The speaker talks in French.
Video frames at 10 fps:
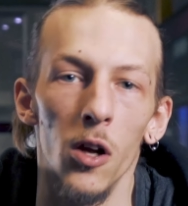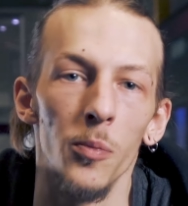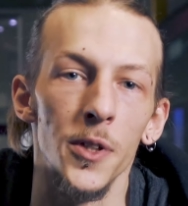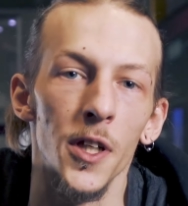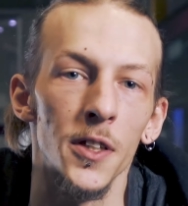
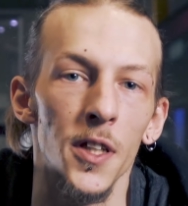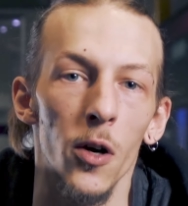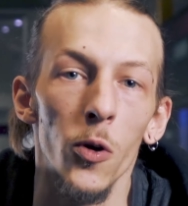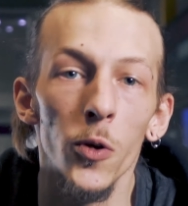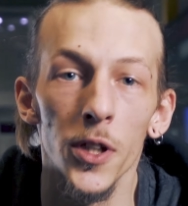Alors bien qu'il
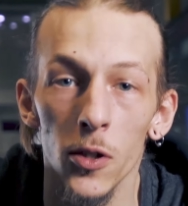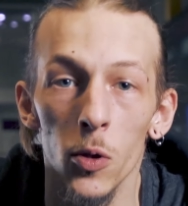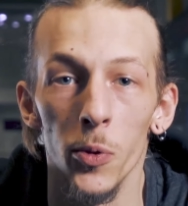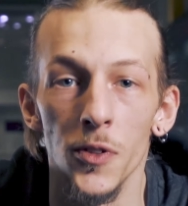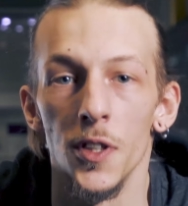n'y a aucun
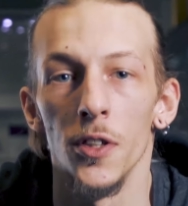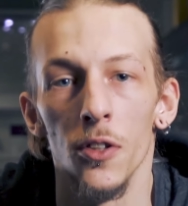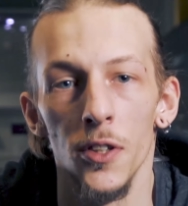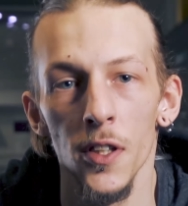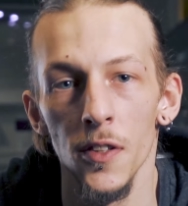composé
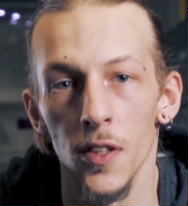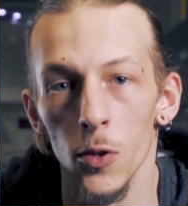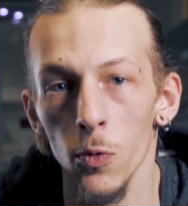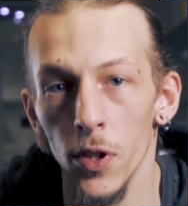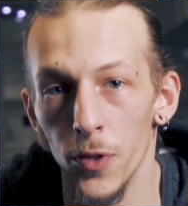électronique,
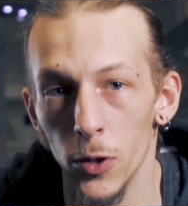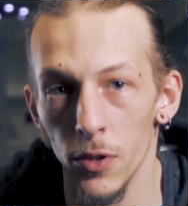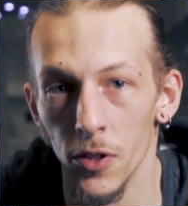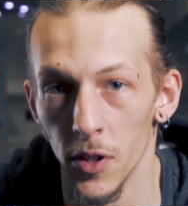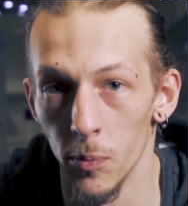ces trous
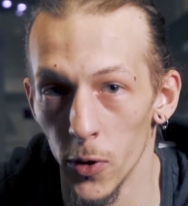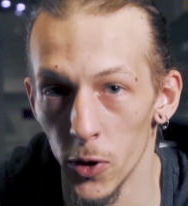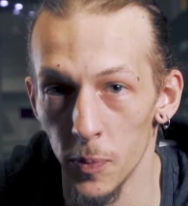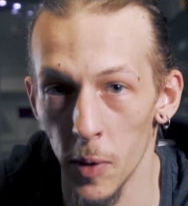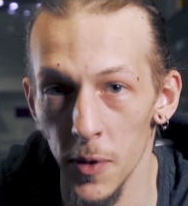effectués dans des
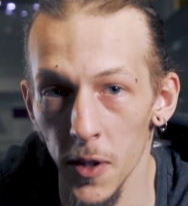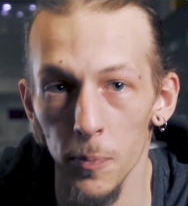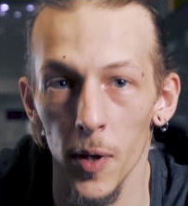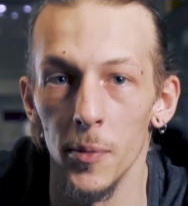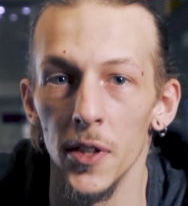bandes de
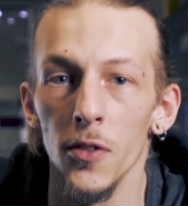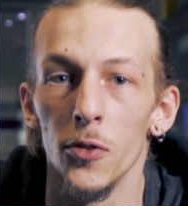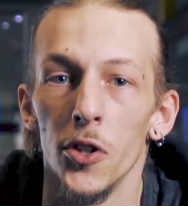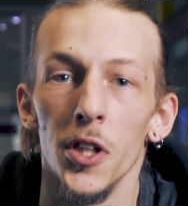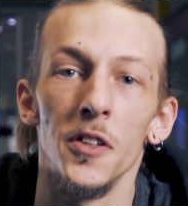papier permettaient
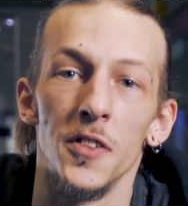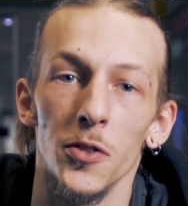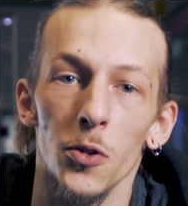de donner des